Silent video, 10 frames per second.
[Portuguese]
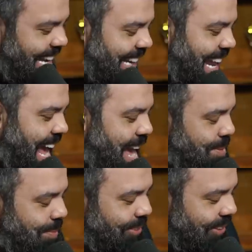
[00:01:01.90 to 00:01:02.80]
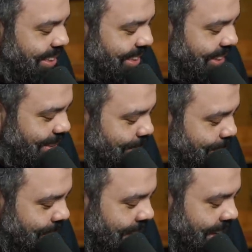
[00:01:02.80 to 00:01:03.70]
Guilherme mandou aqui, ó.
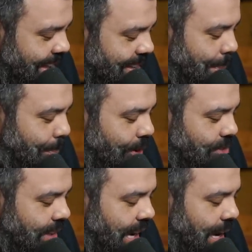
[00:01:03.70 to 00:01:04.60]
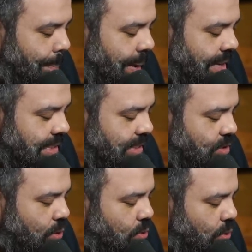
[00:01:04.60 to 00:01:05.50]
Depois daquela peça que
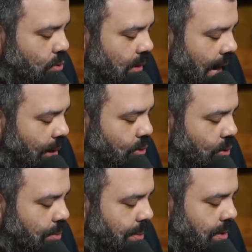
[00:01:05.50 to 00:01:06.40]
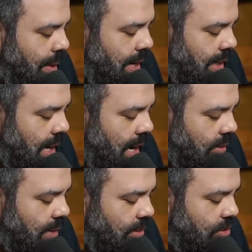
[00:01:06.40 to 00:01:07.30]
soltou do carro do Rubinho
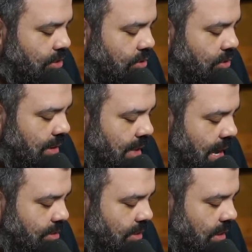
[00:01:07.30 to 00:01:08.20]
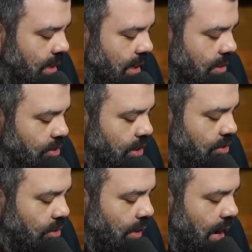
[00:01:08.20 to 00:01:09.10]
Barrichello e atingiu sua testa, te
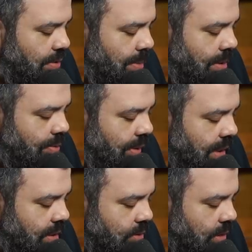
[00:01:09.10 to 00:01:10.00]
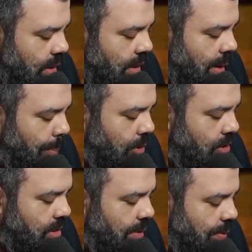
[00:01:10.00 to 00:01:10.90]
deixando gravemente ferido, depois
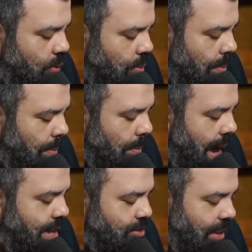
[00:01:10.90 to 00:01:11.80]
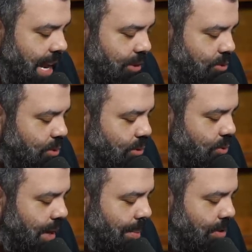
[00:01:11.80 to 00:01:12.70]
disso você ficou mais lento e
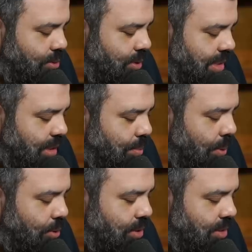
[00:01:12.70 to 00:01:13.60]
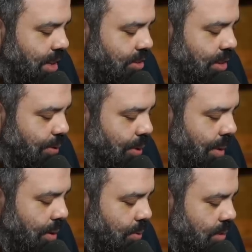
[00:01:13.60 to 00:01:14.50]
nunca mais conseguiu bons resultados na
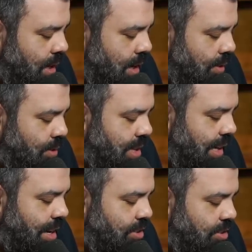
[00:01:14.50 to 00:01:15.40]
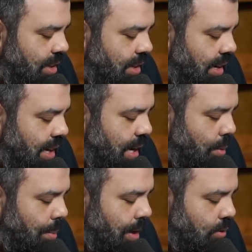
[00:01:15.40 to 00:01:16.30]
Fórmula 1. Você acredita que naquele
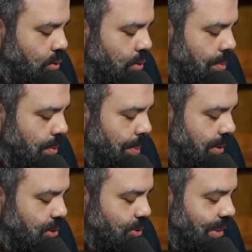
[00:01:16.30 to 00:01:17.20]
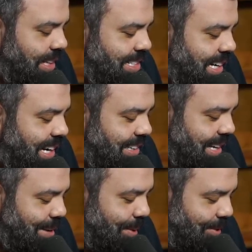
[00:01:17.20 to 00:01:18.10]
momento o Rubinho passou toda a zica
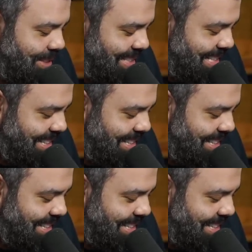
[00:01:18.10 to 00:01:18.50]
dele para você?